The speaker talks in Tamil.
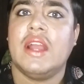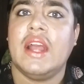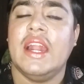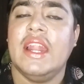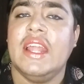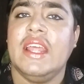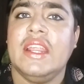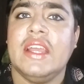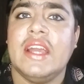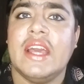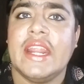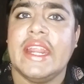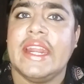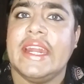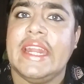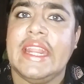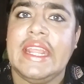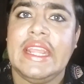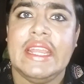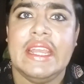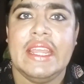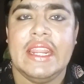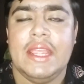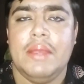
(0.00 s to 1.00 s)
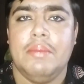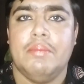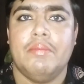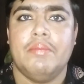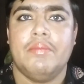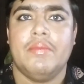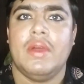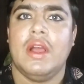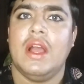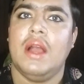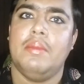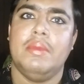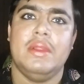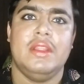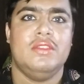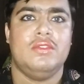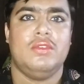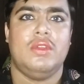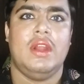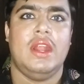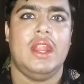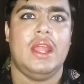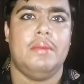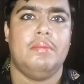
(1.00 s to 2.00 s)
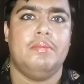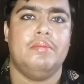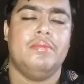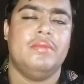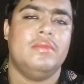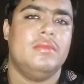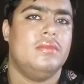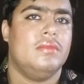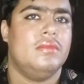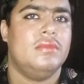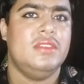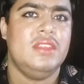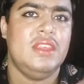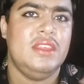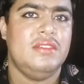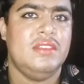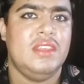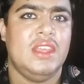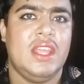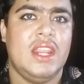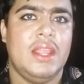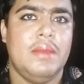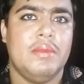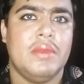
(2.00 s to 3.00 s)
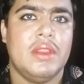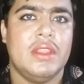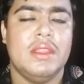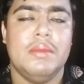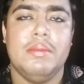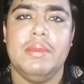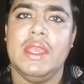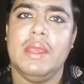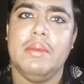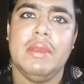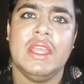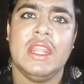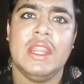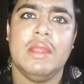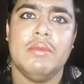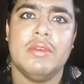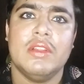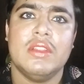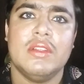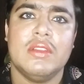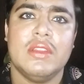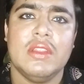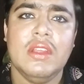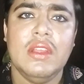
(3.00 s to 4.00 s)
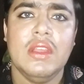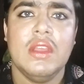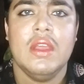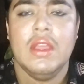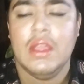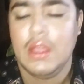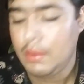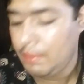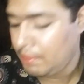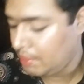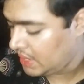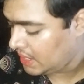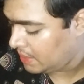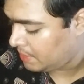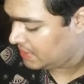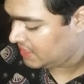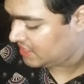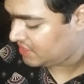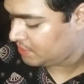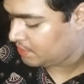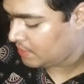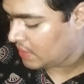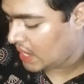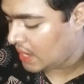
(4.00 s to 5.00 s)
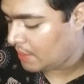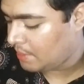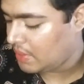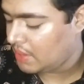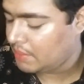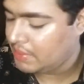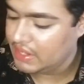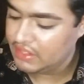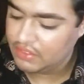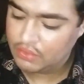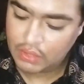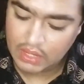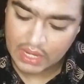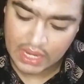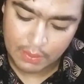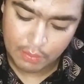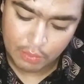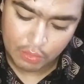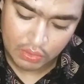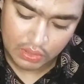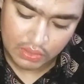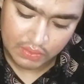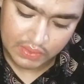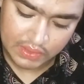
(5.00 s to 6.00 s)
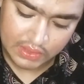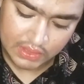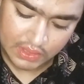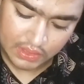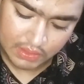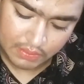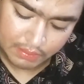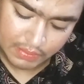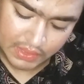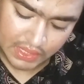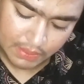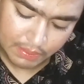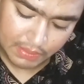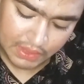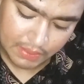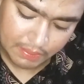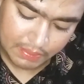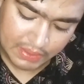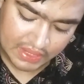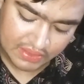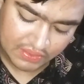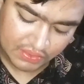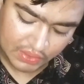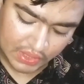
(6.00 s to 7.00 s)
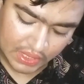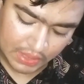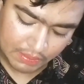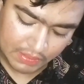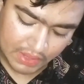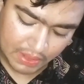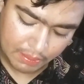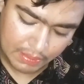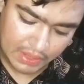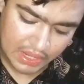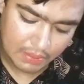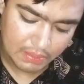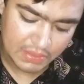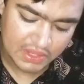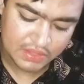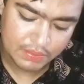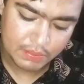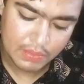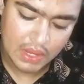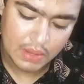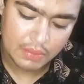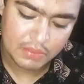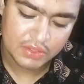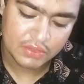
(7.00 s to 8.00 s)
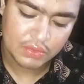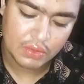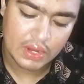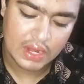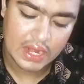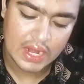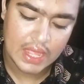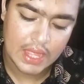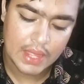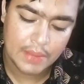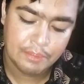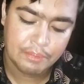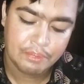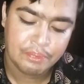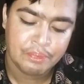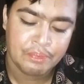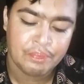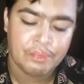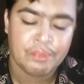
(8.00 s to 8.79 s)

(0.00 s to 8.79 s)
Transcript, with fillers: கலர் கரெக்டிங் க்ரீம் அப்படின்னு சொல்லலாம் சிசி க்ரீம்ன்றது பிபி க்ரீம் வந்துட்டு பிளெமிஷ் பாம் அப்படின்னு சொல்லலாம் உங்களுக்கு வந்துட்டு பிபி ப்ளஸ் க்ரீம்னா பிளெமிஷ் பாம்னு சொல்லலாம்